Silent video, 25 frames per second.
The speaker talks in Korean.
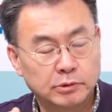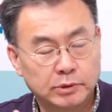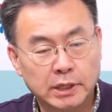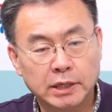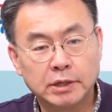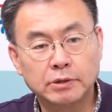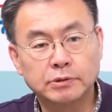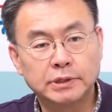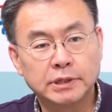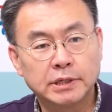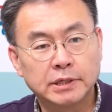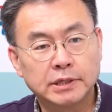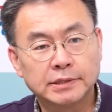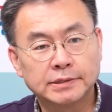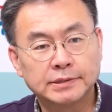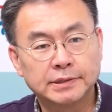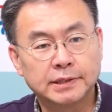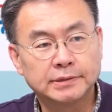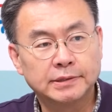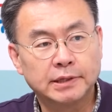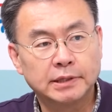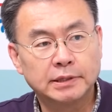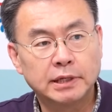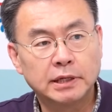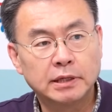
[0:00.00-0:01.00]

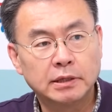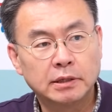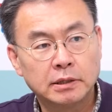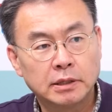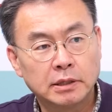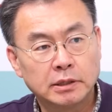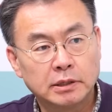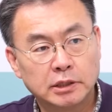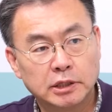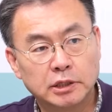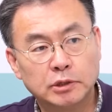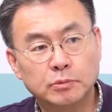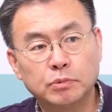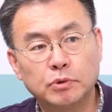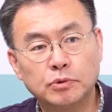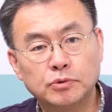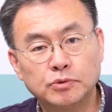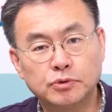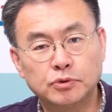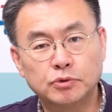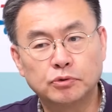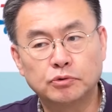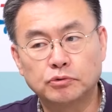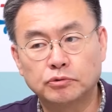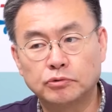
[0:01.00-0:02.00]
내연기관차 산업
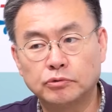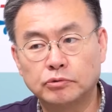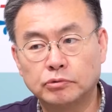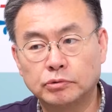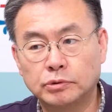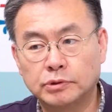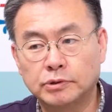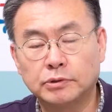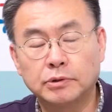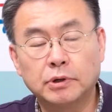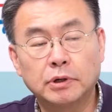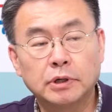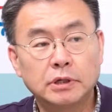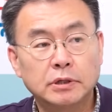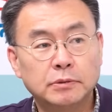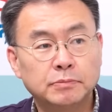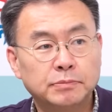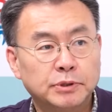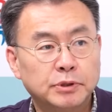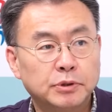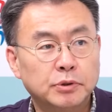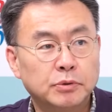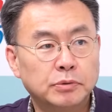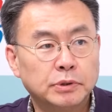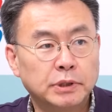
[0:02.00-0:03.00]
기본적으로 들어가는
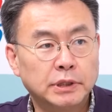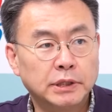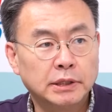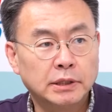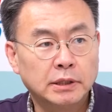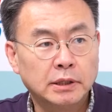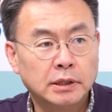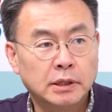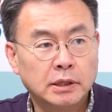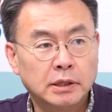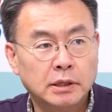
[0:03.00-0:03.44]
비용이